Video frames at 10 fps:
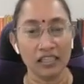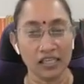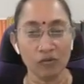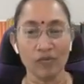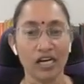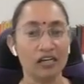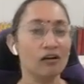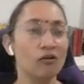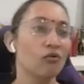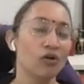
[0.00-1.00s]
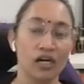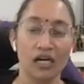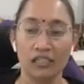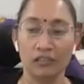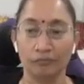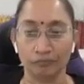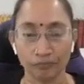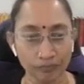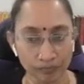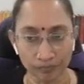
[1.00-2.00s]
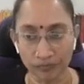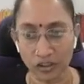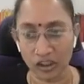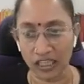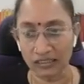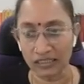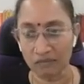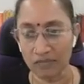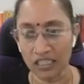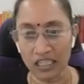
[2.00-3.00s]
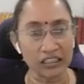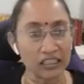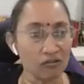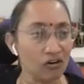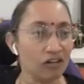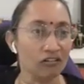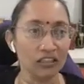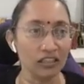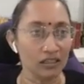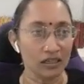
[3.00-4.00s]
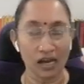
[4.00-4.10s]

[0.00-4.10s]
அதையும் எனக்கு கூறுங்கள் ஸோ தந்திரம்ங்கிறச்சு உங்களுக்கு வந்து